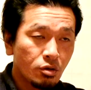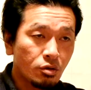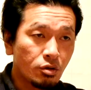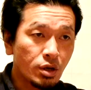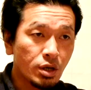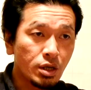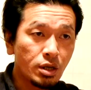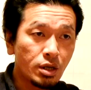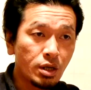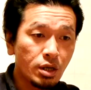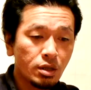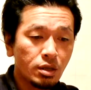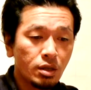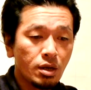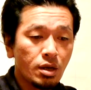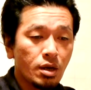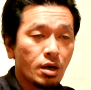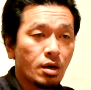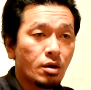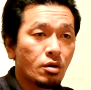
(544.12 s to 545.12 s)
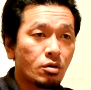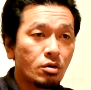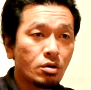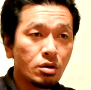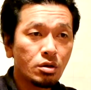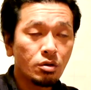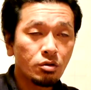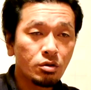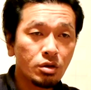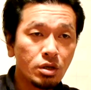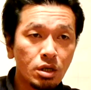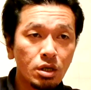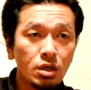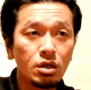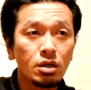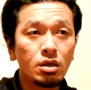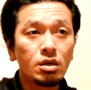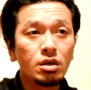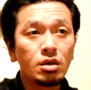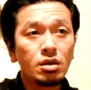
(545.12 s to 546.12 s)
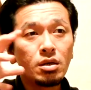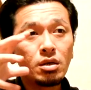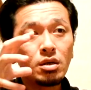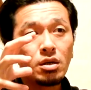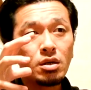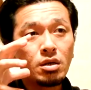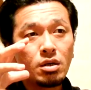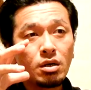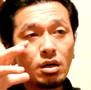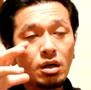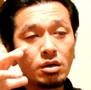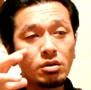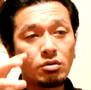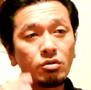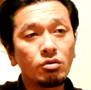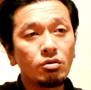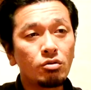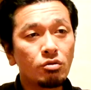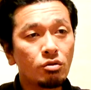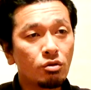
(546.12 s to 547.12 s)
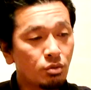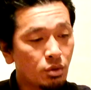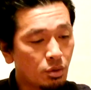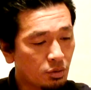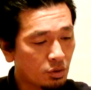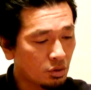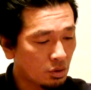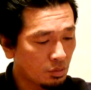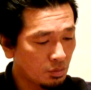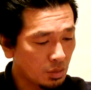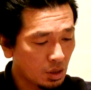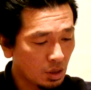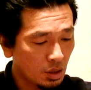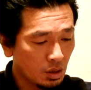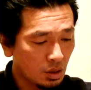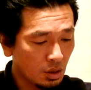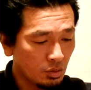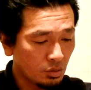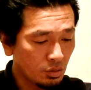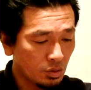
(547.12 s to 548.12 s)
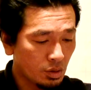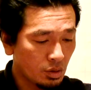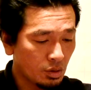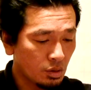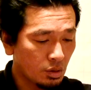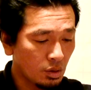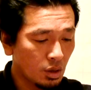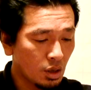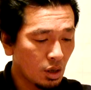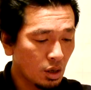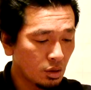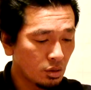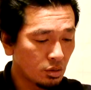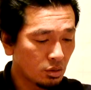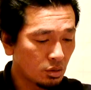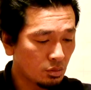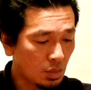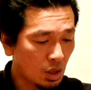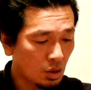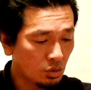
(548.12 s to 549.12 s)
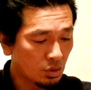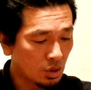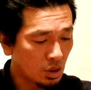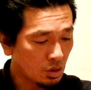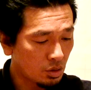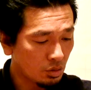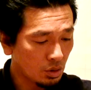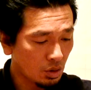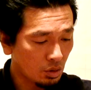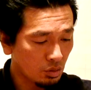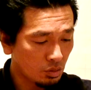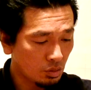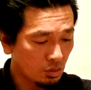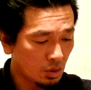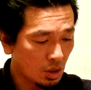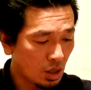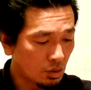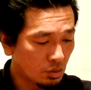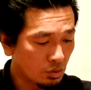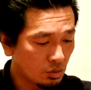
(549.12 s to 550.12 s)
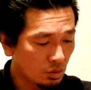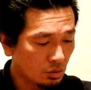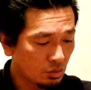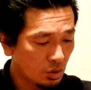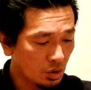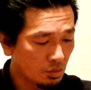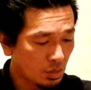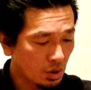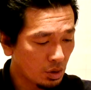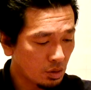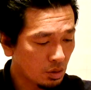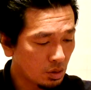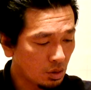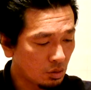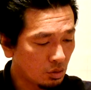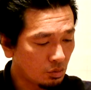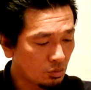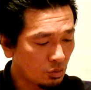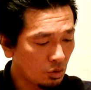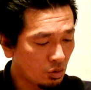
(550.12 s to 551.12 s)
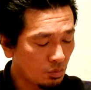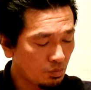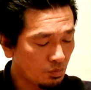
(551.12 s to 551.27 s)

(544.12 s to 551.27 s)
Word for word: れ入れて、大きい、あの、ゴミ袋みたいなので包んであげると、まあ、同じようなことになると思いますけども、